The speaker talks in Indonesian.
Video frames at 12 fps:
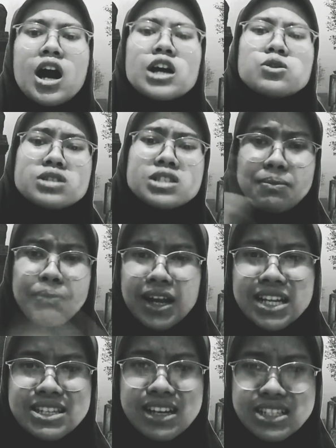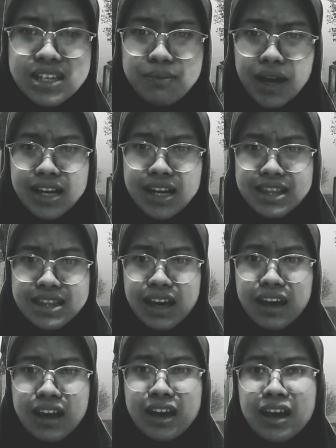Atau cep edit jeng cep edit
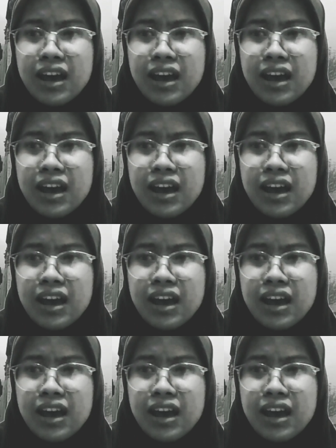teh